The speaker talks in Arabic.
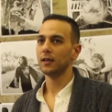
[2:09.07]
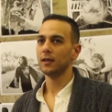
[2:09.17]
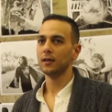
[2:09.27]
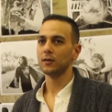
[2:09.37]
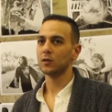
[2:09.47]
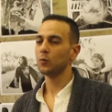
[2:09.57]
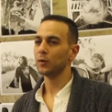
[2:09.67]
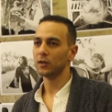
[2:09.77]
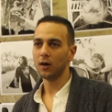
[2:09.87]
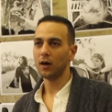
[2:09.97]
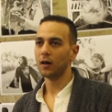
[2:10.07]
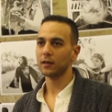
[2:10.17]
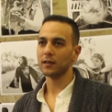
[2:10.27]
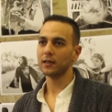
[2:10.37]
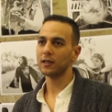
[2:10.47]
آه، اسلوب
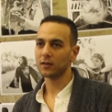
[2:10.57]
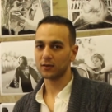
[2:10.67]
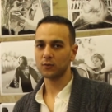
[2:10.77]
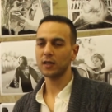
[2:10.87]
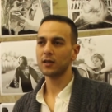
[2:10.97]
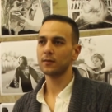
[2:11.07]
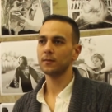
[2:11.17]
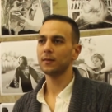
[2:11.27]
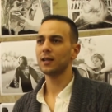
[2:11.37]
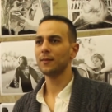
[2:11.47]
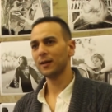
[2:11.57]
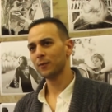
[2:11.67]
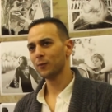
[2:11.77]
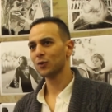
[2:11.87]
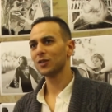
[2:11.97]
اضاءه تكنيك تصوير بدل ما احنا
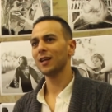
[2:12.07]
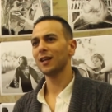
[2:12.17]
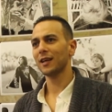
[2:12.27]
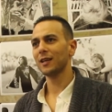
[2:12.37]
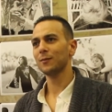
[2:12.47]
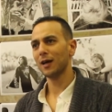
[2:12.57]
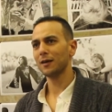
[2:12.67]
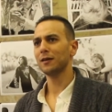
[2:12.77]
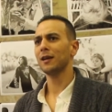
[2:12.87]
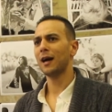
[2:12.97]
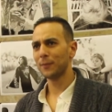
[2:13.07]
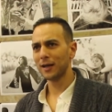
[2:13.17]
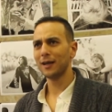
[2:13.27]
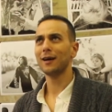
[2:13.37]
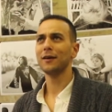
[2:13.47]
بنبص على الاجانب لا اللي
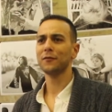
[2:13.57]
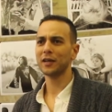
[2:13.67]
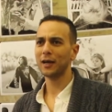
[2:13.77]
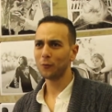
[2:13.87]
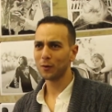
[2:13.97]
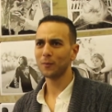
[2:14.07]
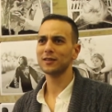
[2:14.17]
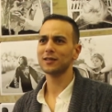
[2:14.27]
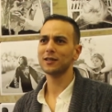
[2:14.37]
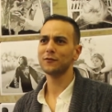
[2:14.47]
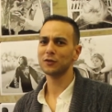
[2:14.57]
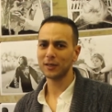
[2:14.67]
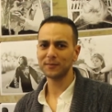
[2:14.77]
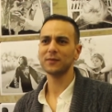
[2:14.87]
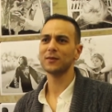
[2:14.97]
عملها في الجو المصري في
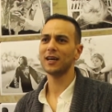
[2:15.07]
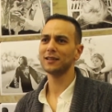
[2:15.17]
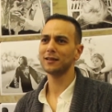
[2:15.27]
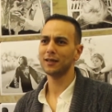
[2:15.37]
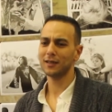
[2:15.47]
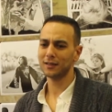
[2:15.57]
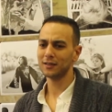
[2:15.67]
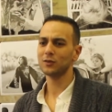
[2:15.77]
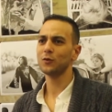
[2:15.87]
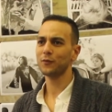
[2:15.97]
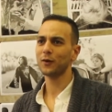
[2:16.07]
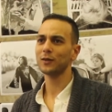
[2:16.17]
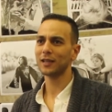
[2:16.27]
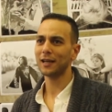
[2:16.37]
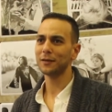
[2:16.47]
الشمس بتاعتنا نشوفه او
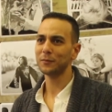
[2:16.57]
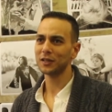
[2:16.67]
نتعلم